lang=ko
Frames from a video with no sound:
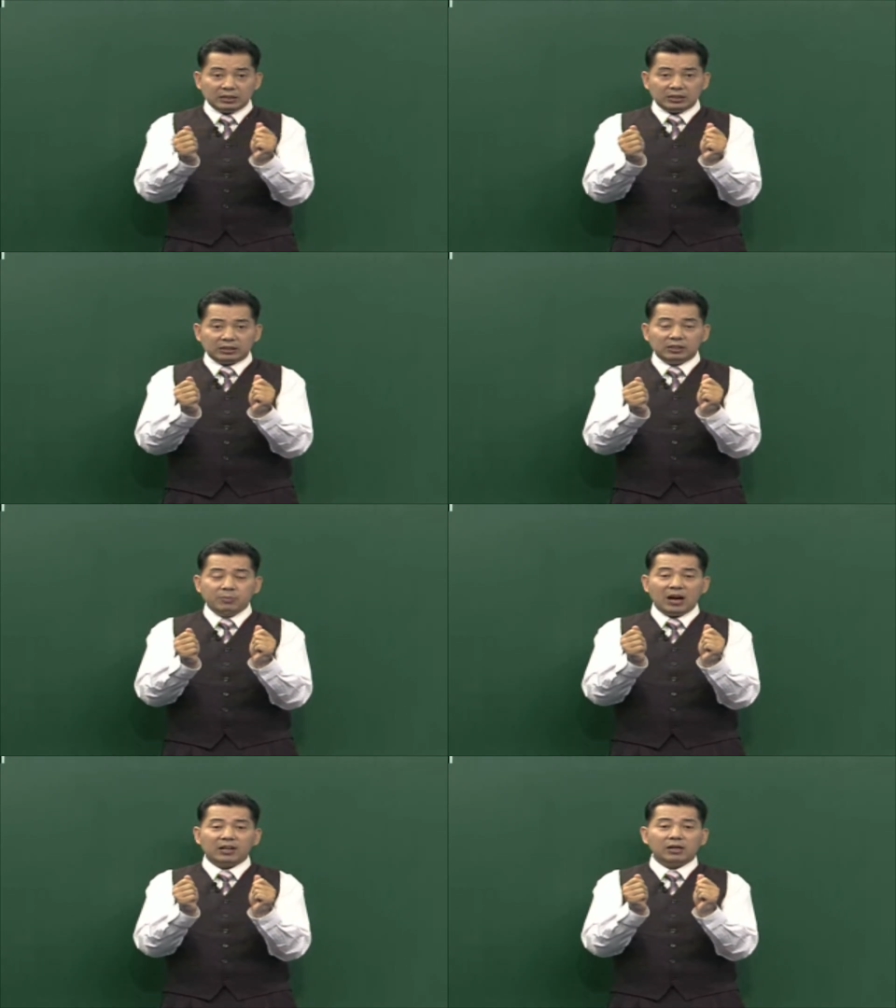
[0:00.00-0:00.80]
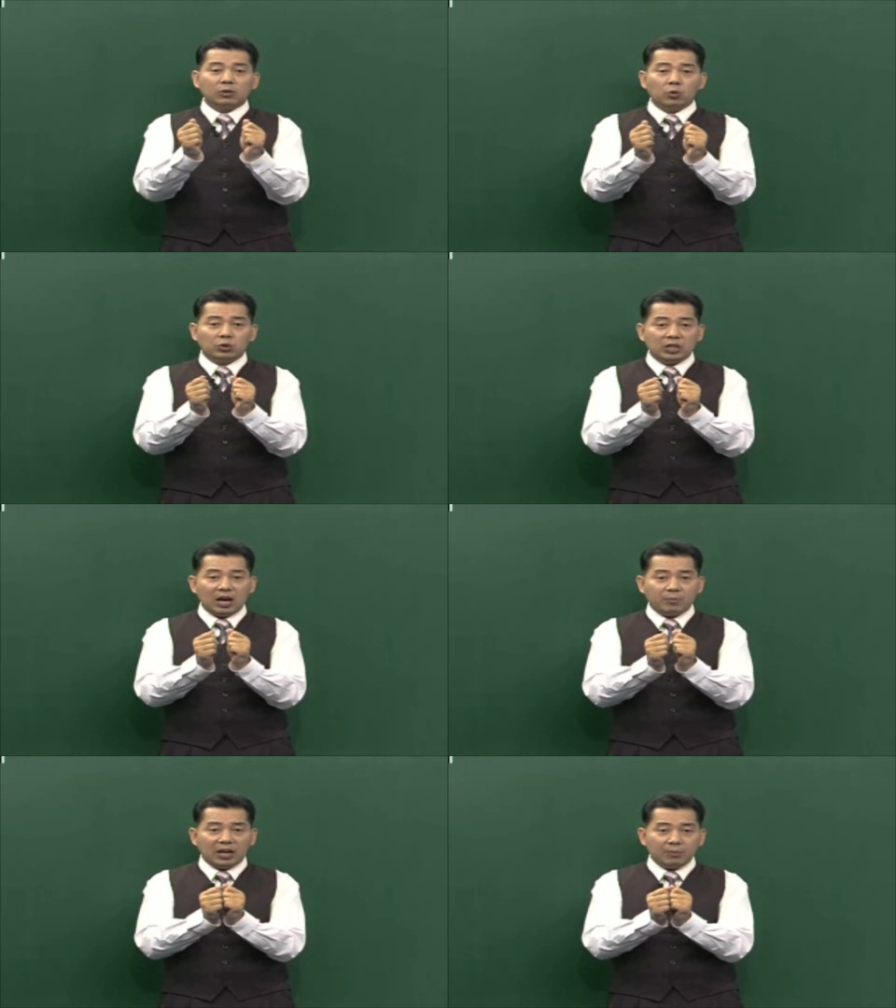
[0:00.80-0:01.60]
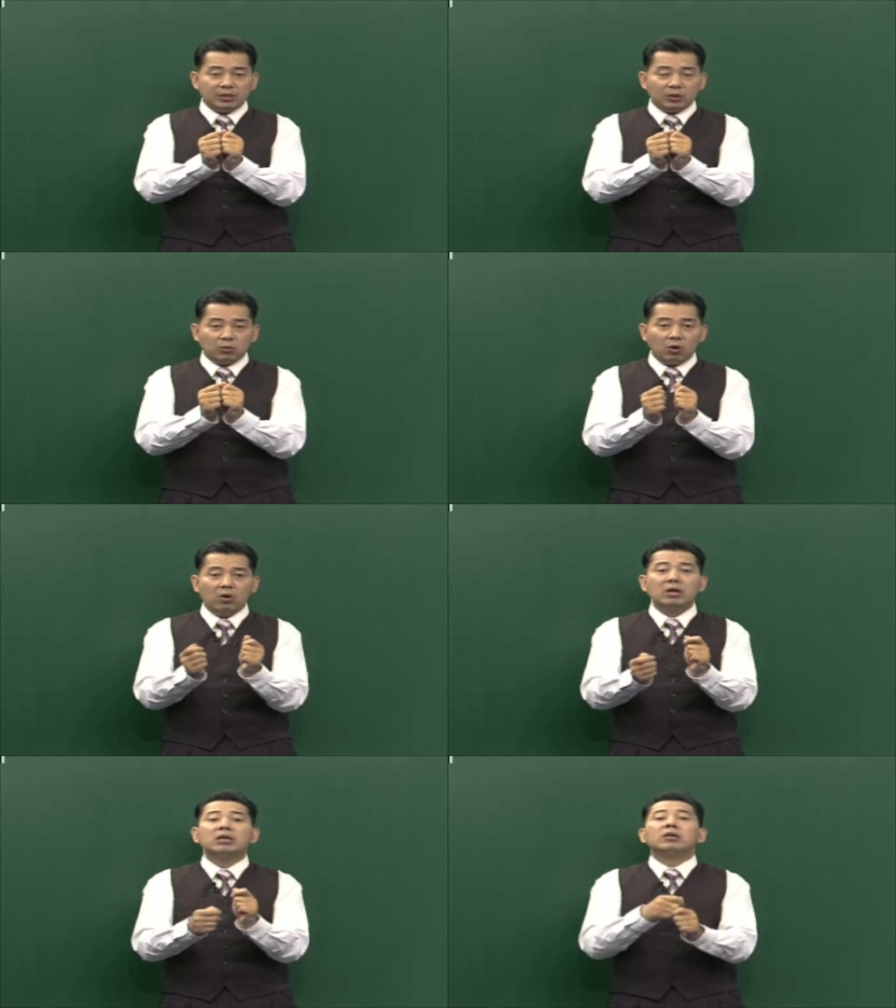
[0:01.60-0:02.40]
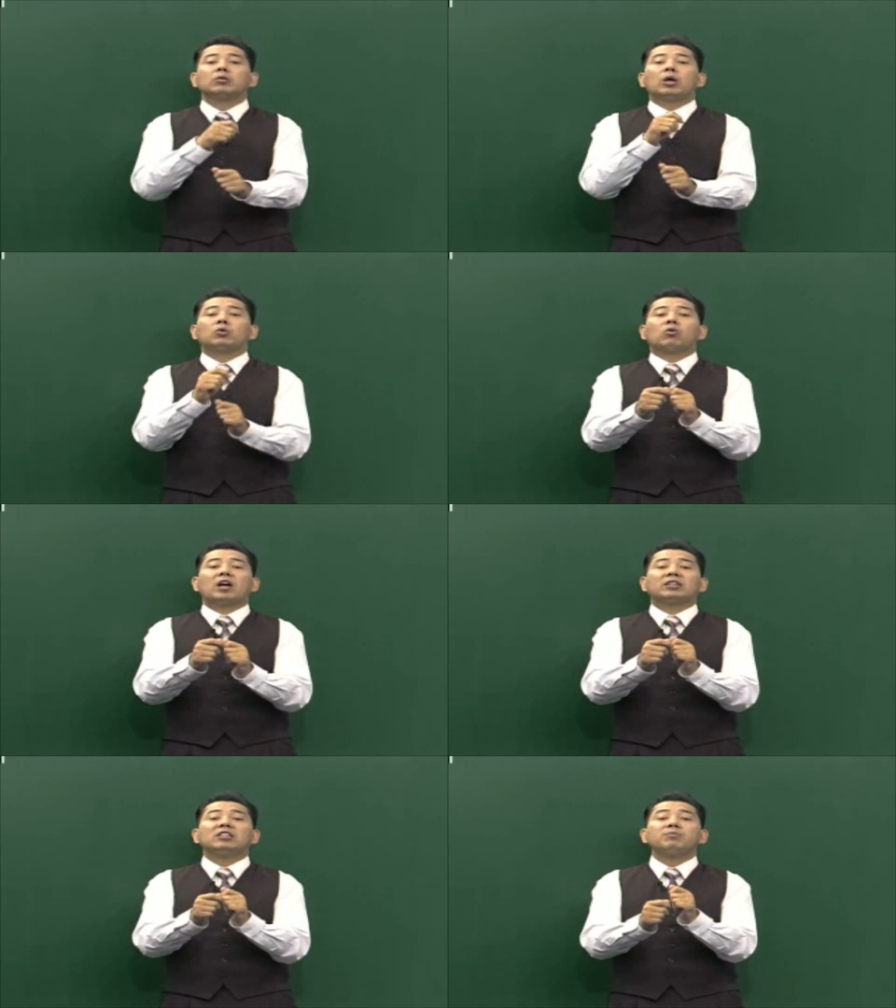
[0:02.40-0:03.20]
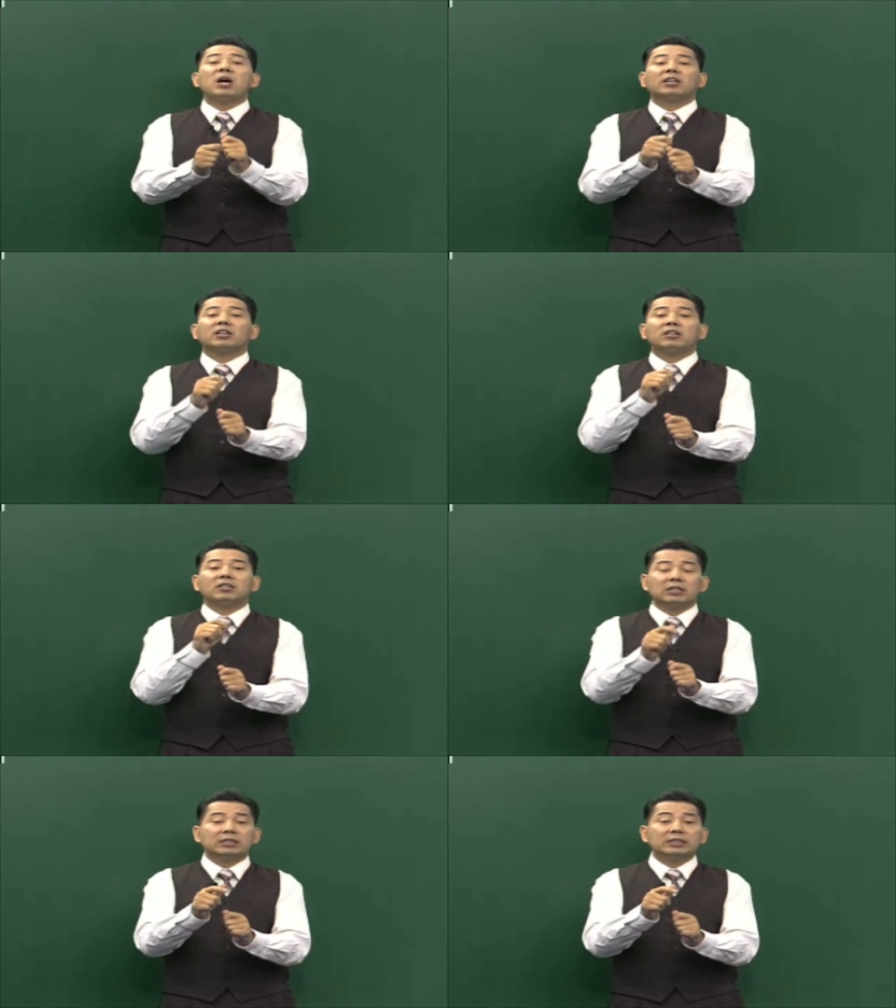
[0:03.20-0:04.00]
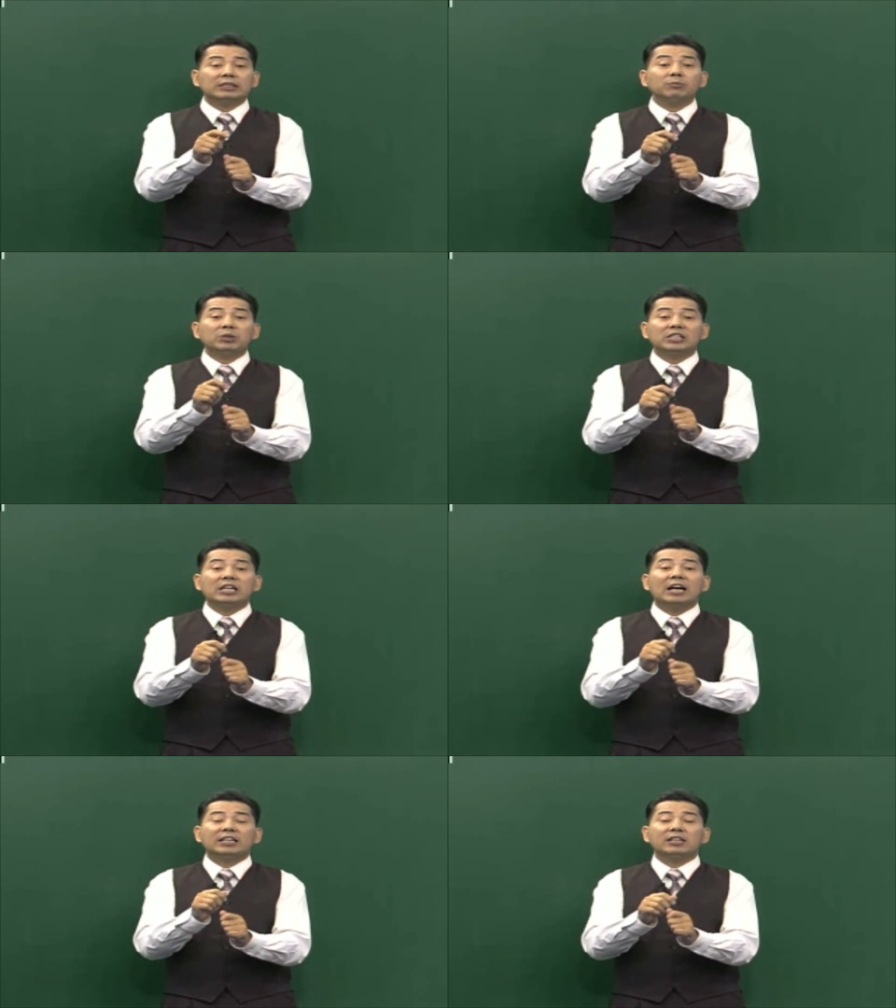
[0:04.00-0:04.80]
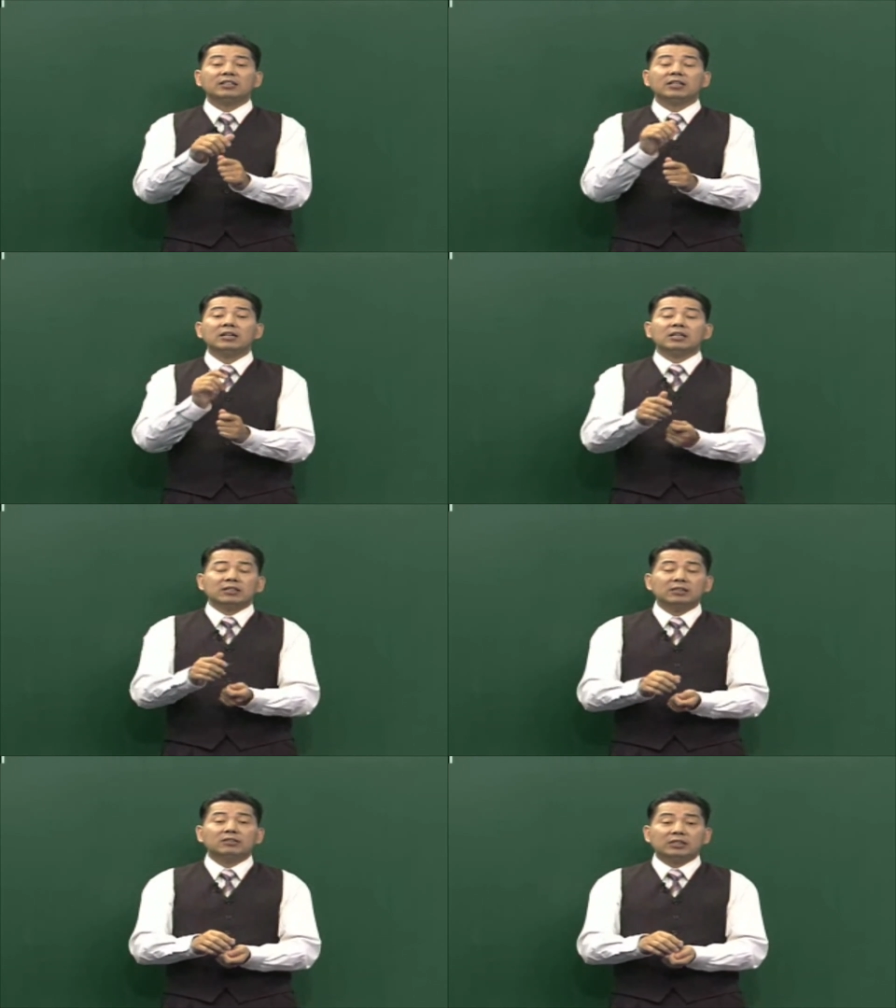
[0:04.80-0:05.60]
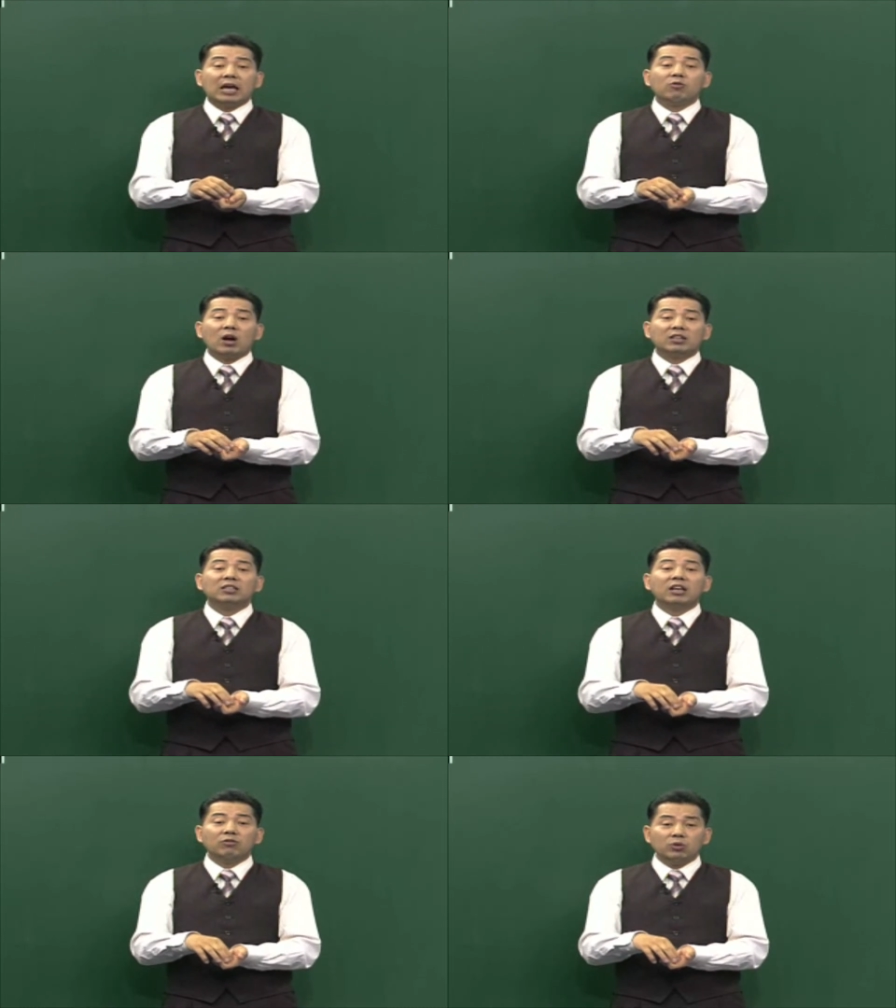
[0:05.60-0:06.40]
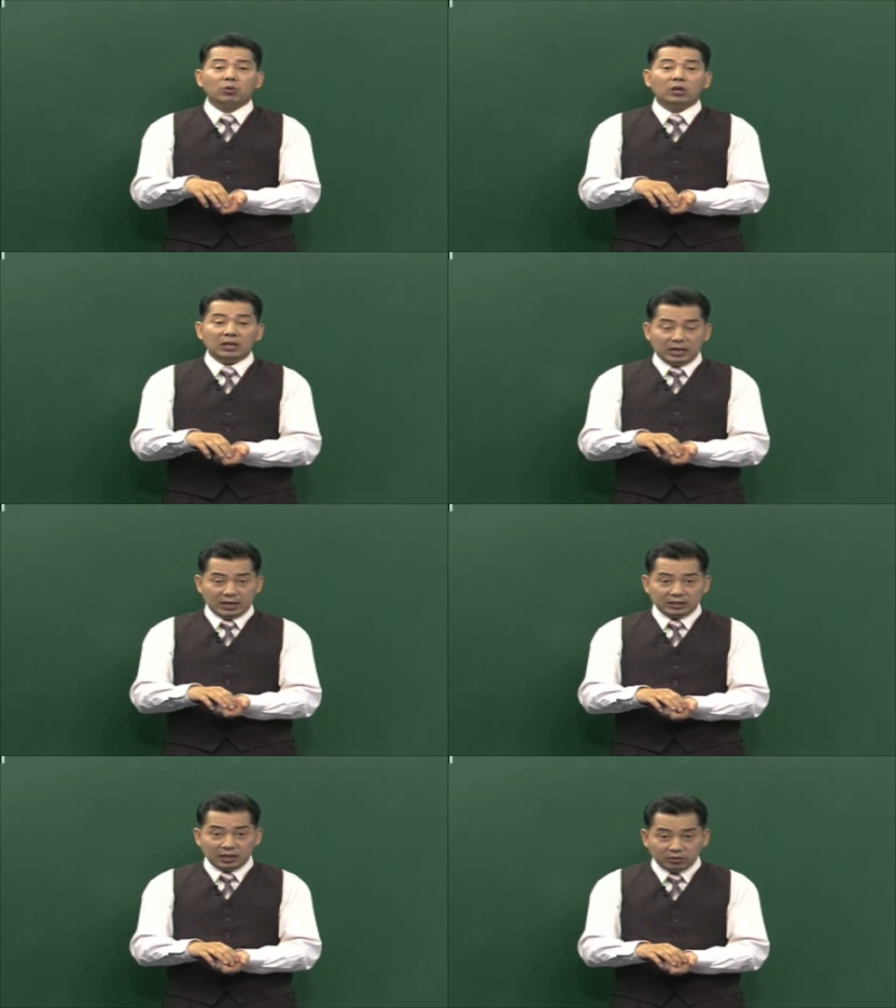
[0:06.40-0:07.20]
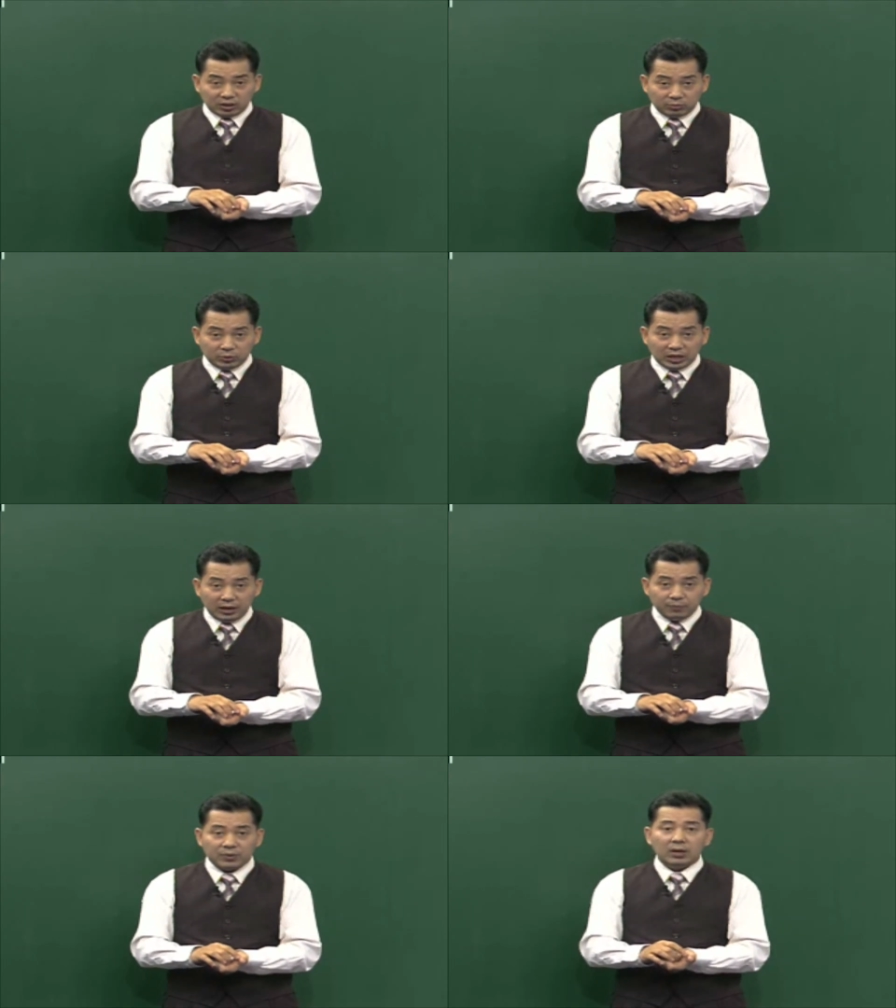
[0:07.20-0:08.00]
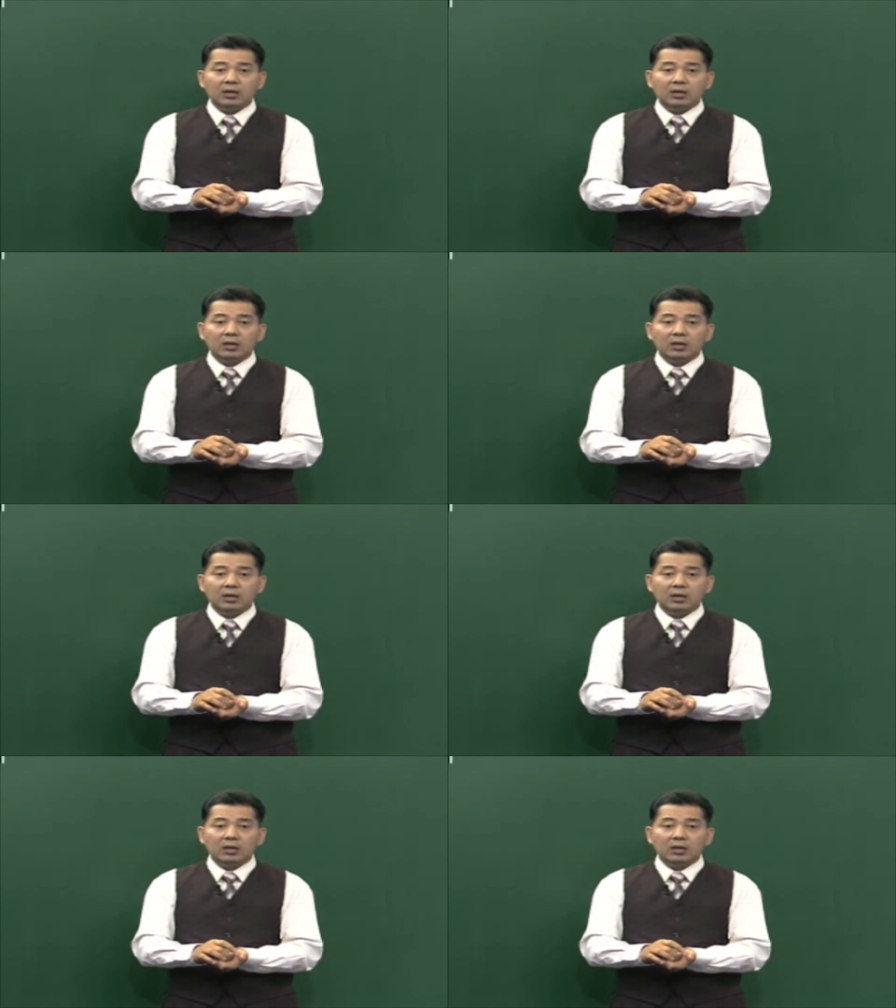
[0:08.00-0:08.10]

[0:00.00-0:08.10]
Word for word: 즉 음양간을 교체하면 합이 되고 또한 똑같은 음양끼리는 그 음끼리, 양끼리는 극, 생과 극의 운동을 한다라고 했습니다.